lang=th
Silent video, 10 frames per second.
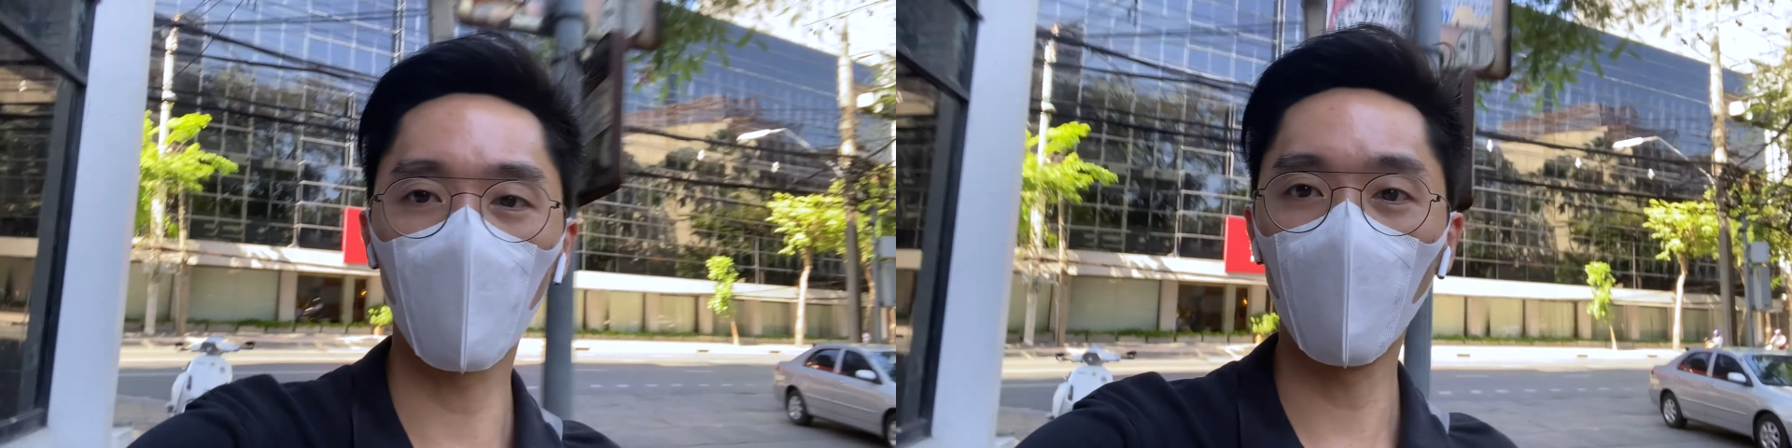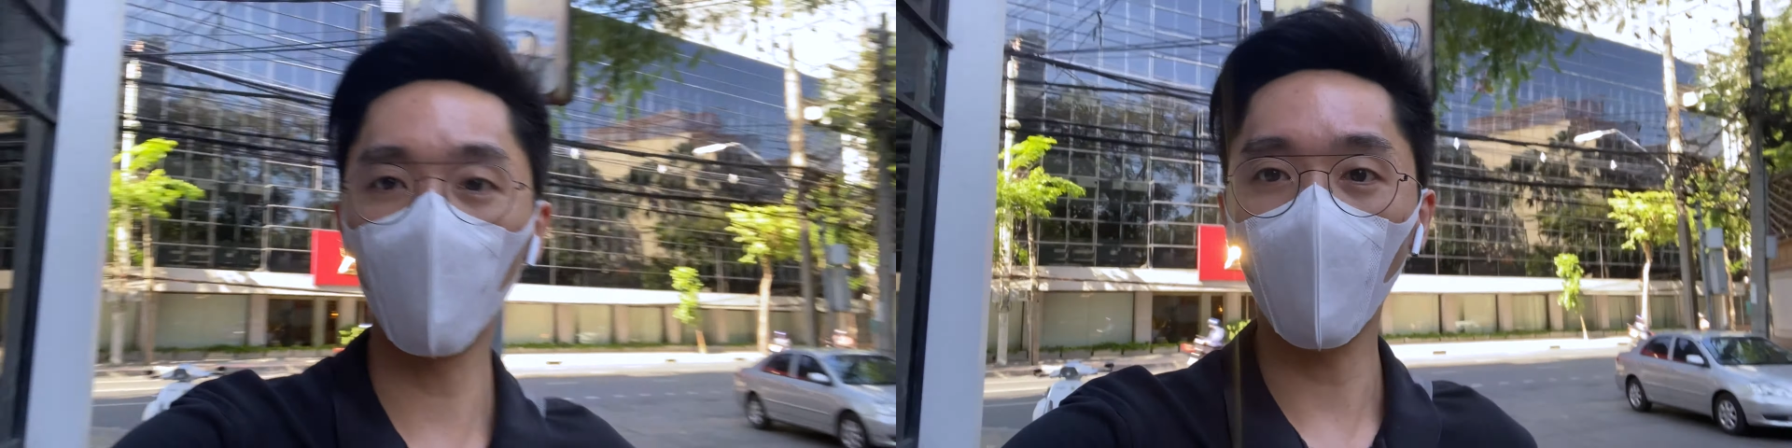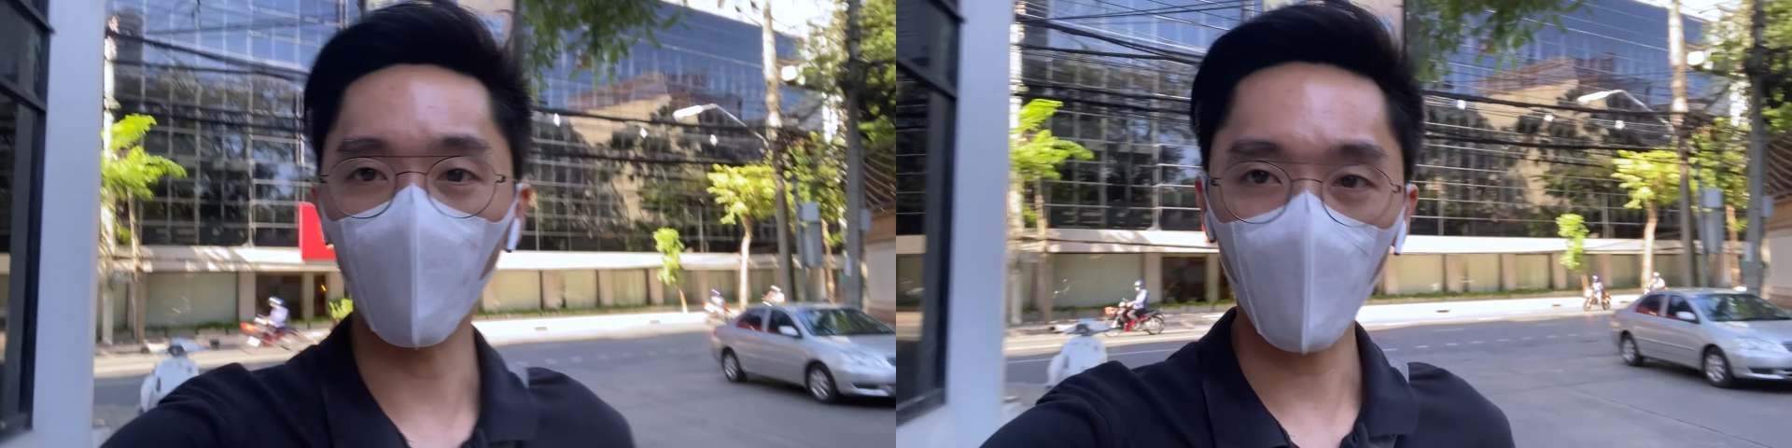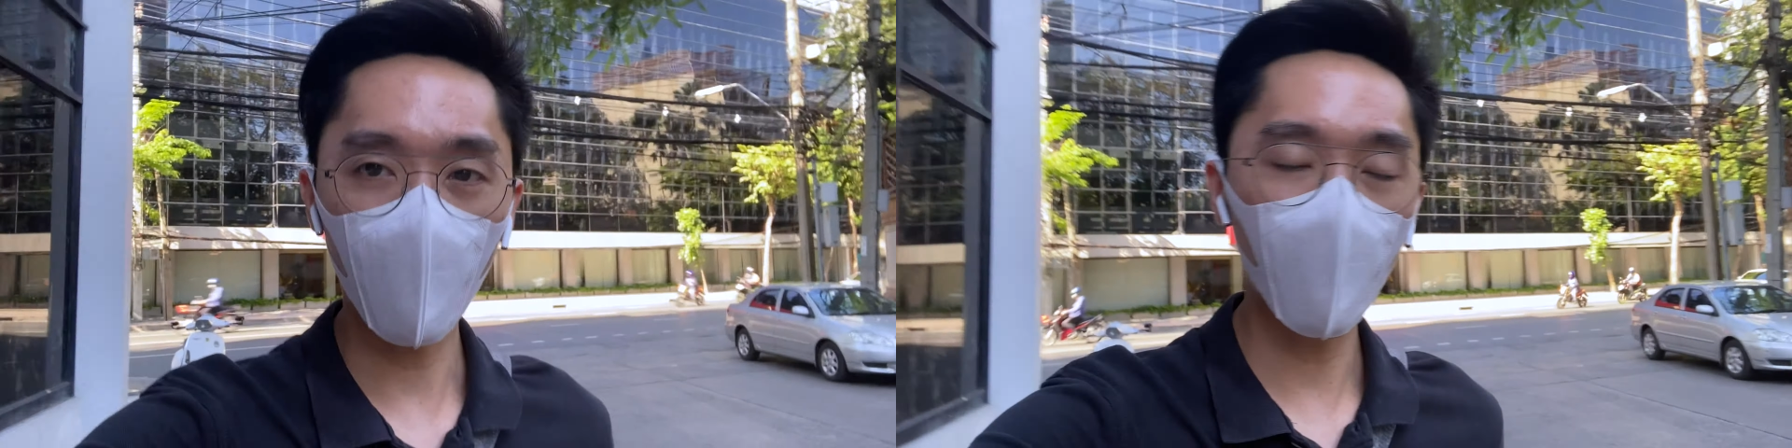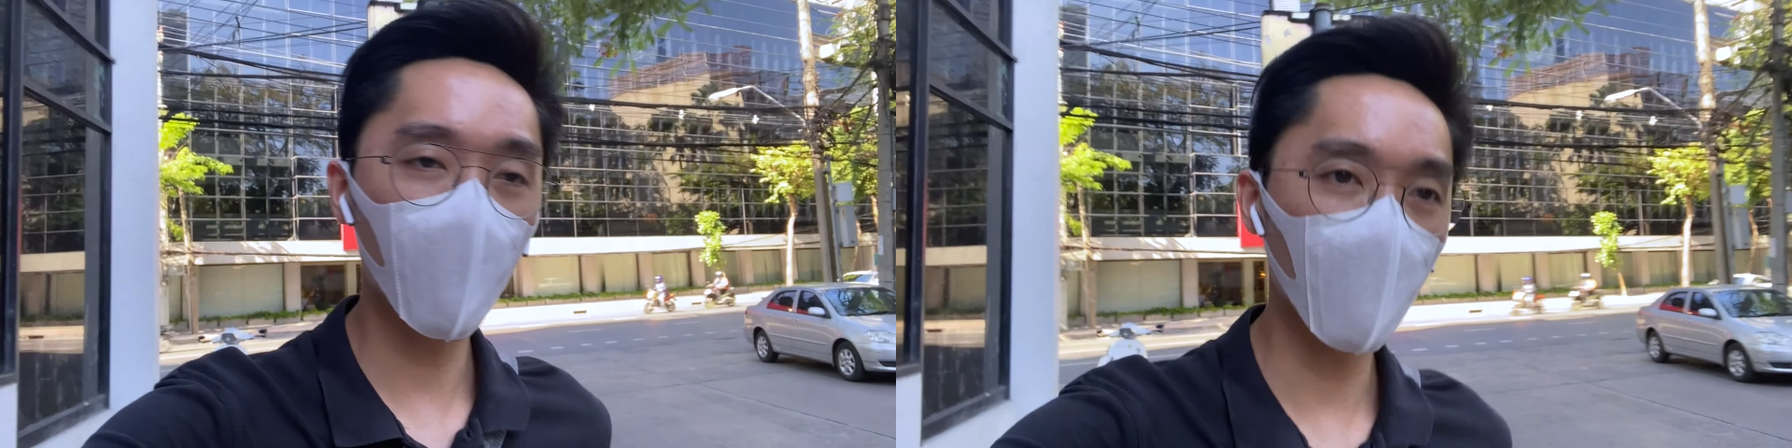คลิปแบบ
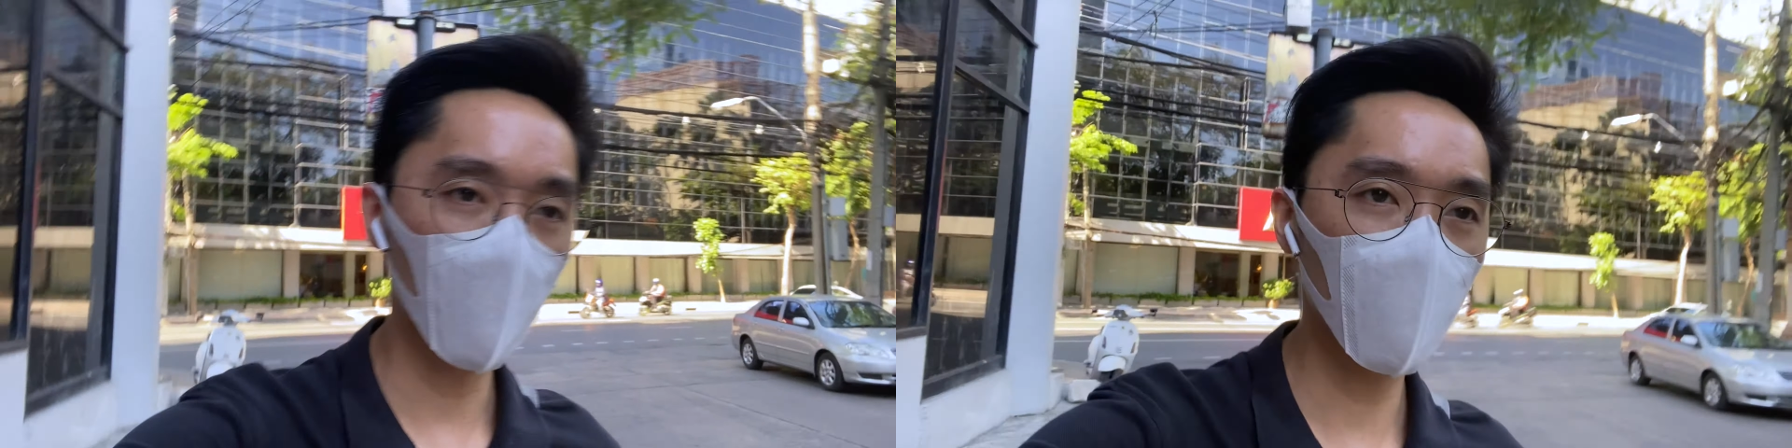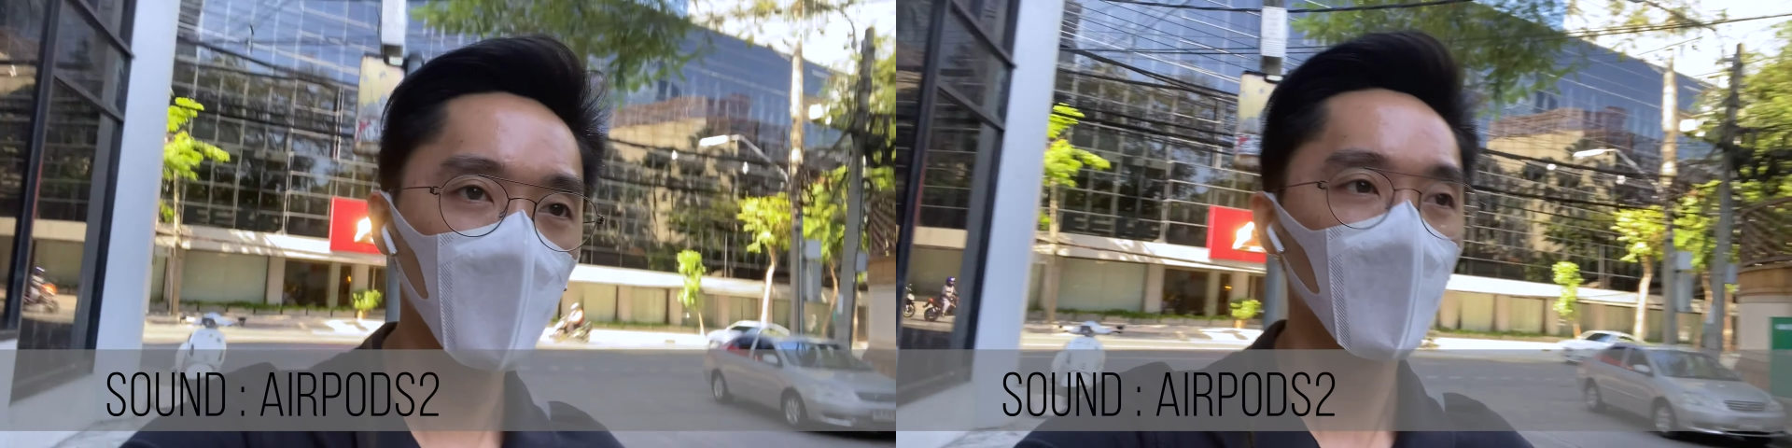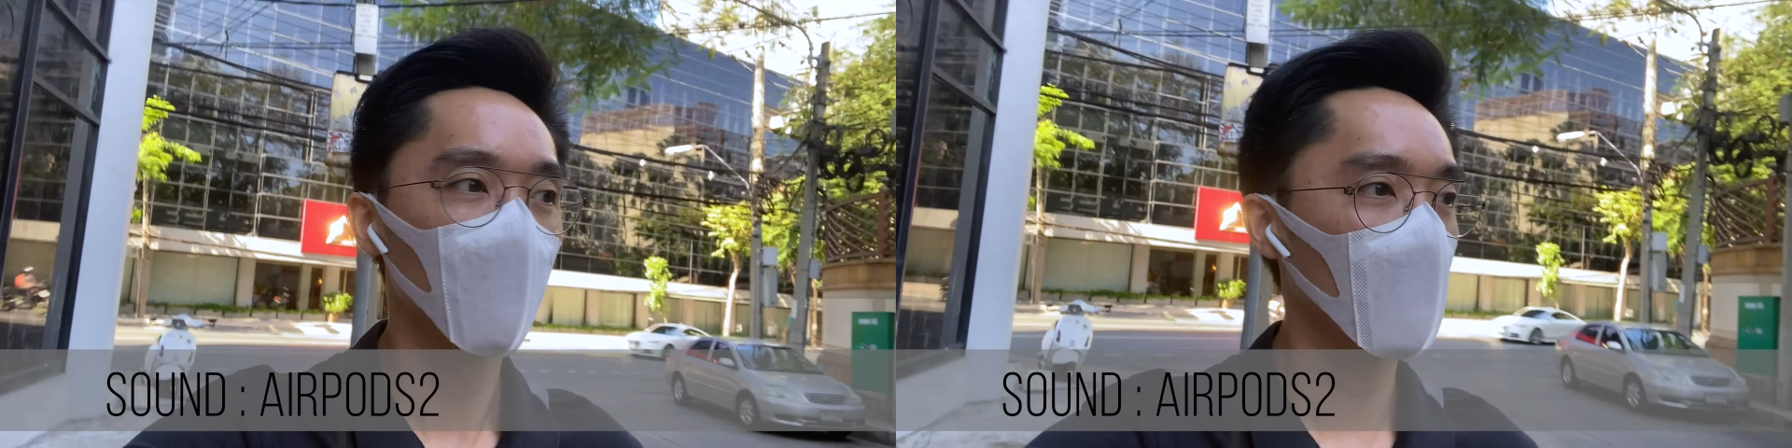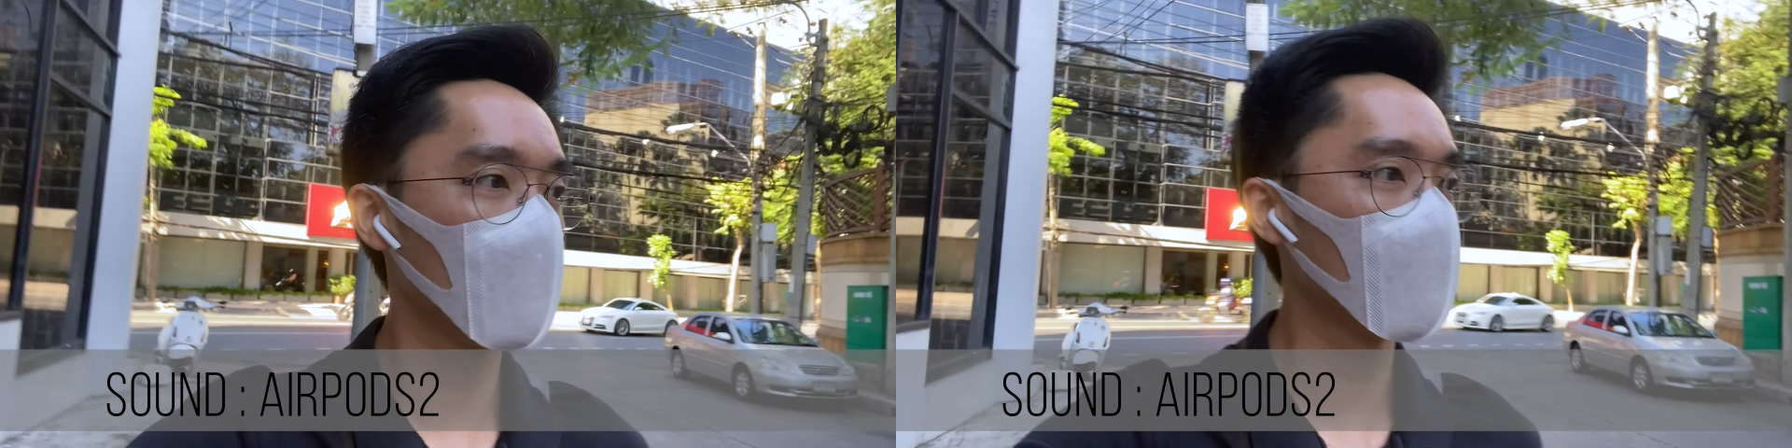ง่ายๆนะเป็น